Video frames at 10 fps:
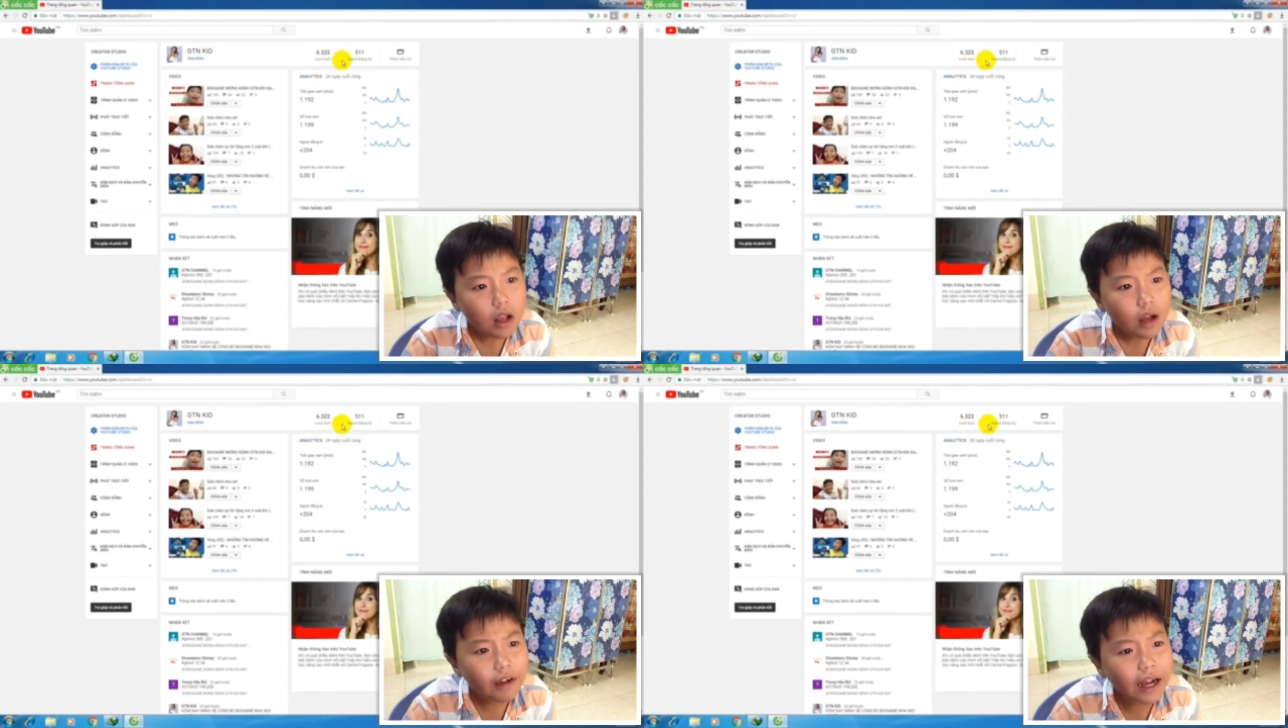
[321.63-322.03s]

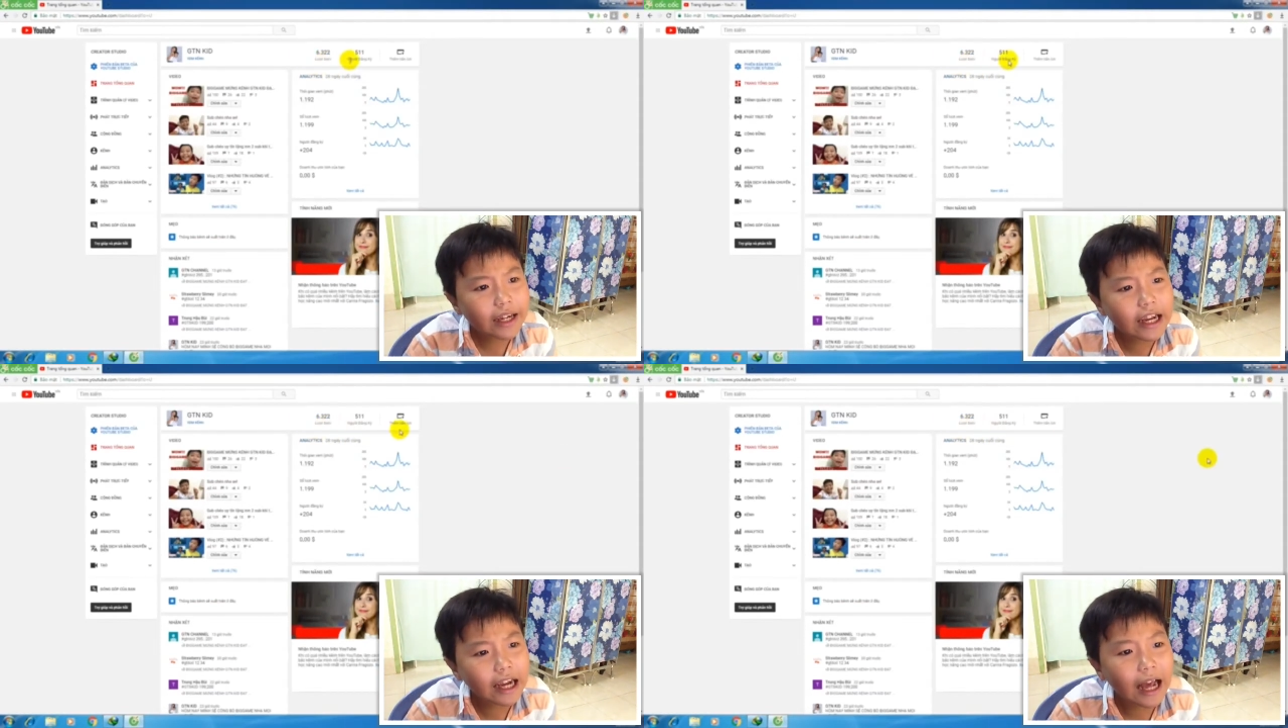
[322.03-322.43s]
và
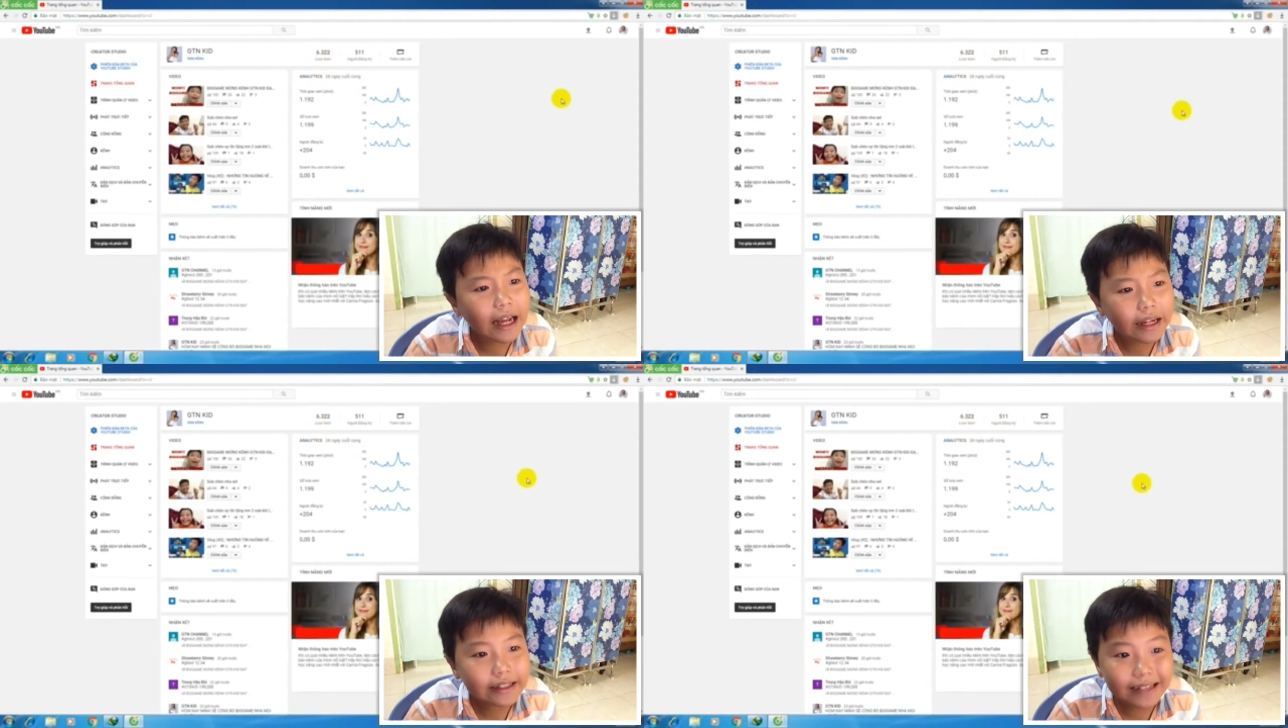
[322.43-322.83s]
ghi
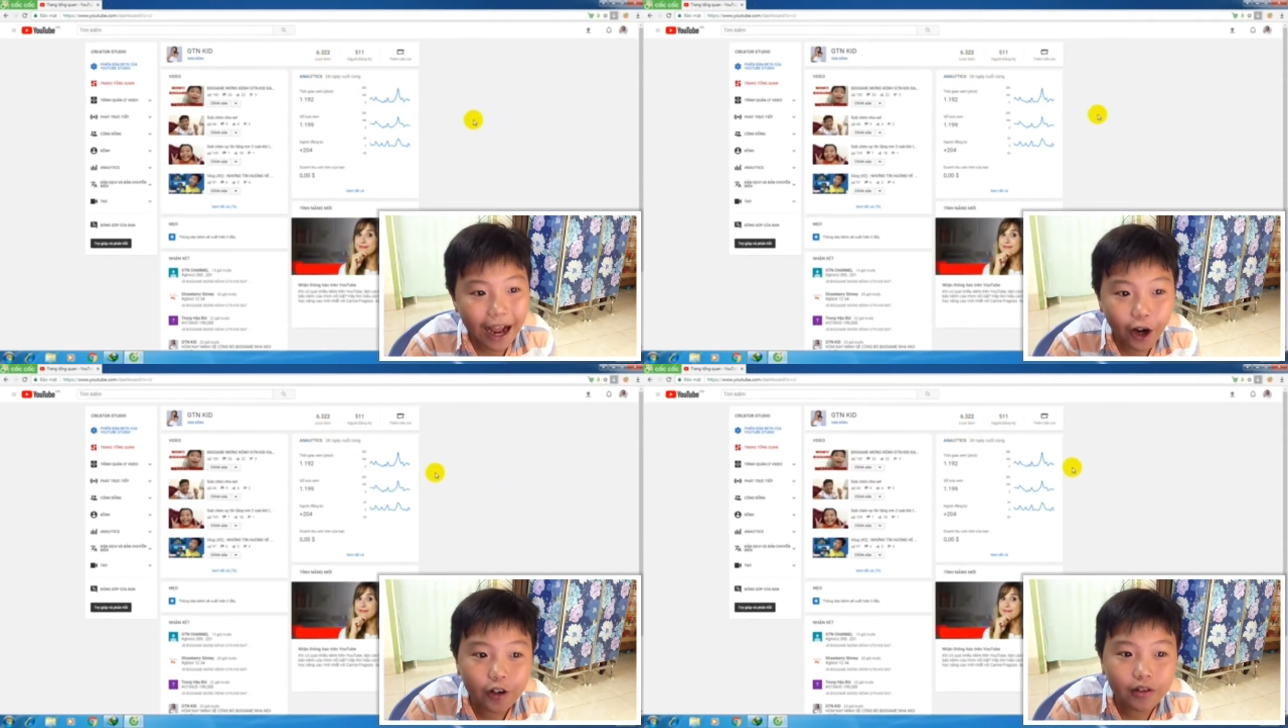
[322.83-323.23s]
là
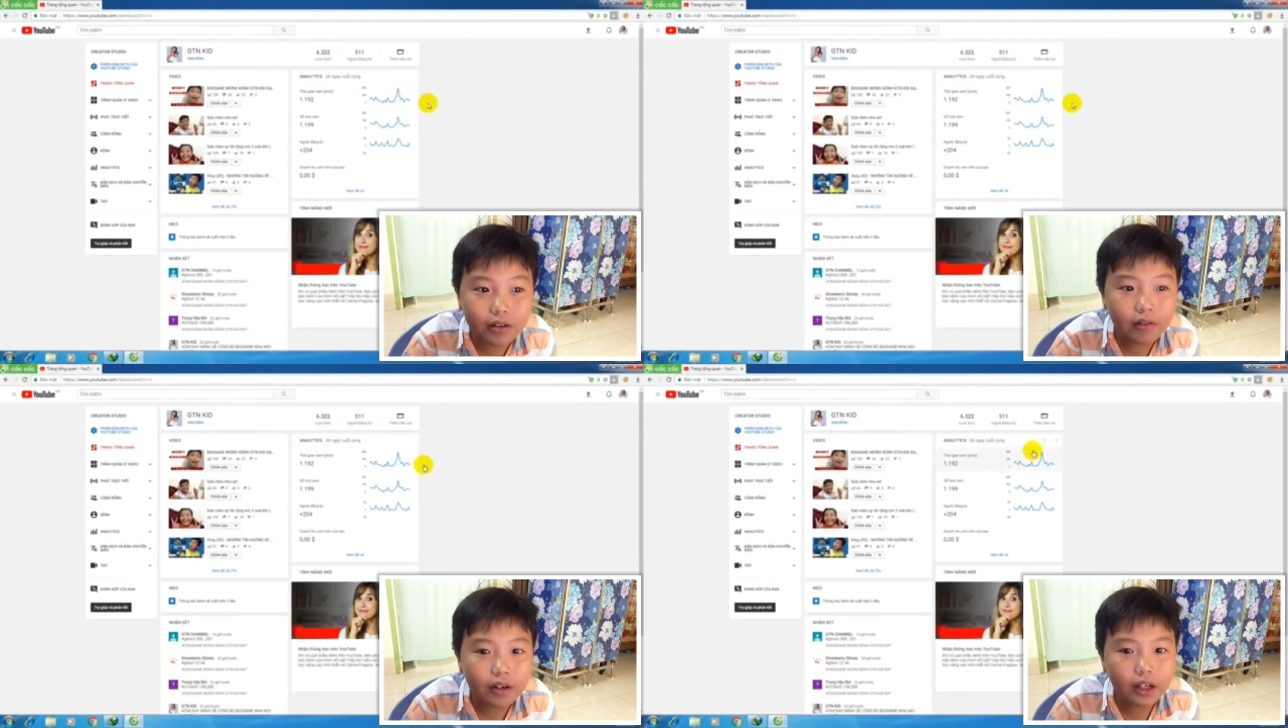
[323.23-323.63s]
6
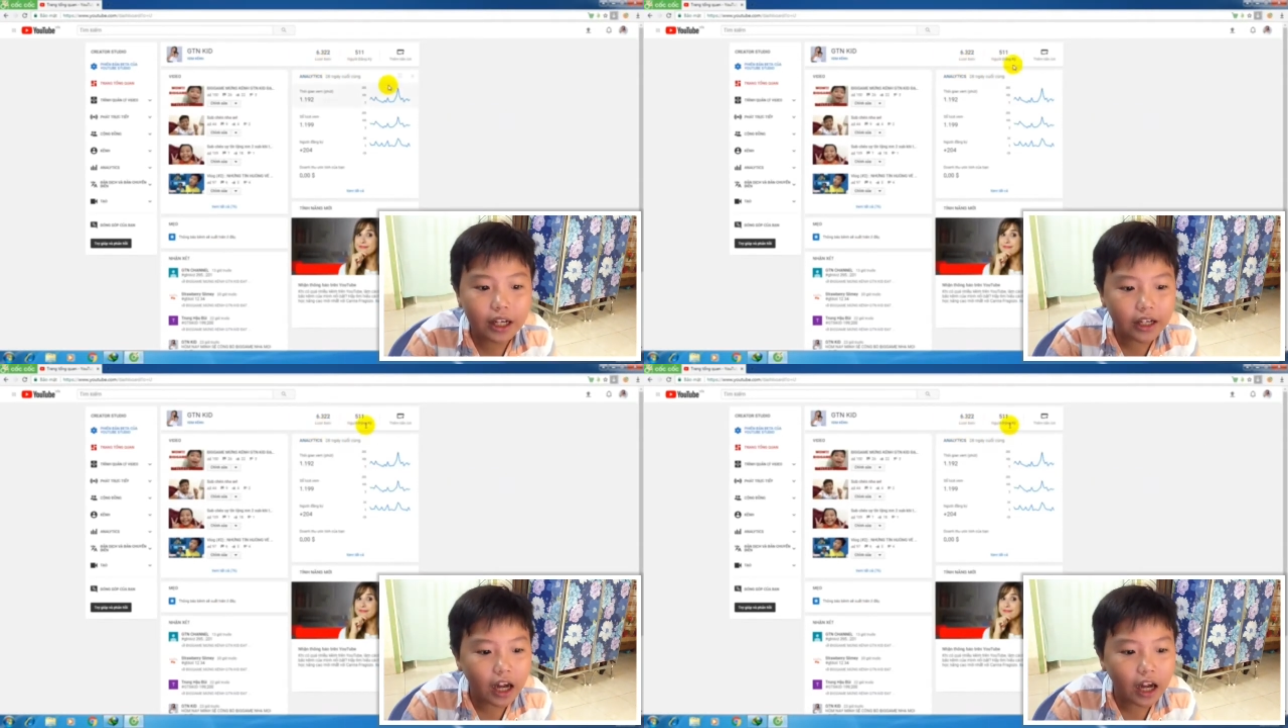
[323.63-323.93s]
cái